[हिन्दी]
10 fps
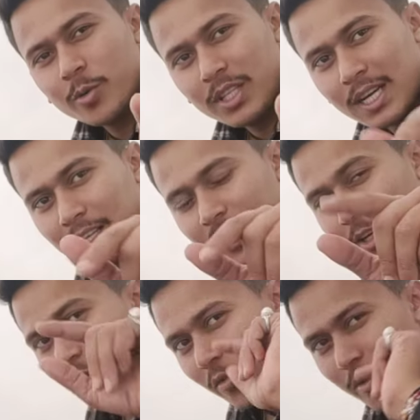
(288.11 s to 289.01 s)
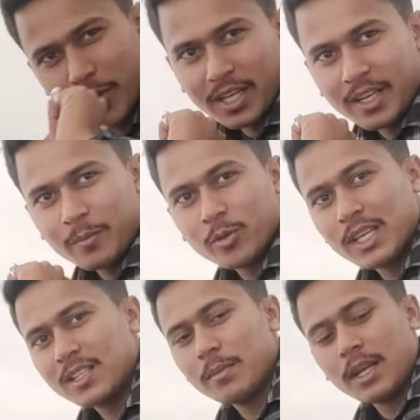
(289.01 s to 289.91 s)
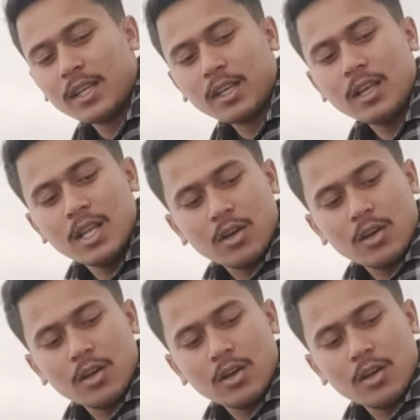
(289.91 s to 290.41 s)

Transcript: दिखाते हैं कॉफ़ी बनाना आपको कैसे बनाएंगे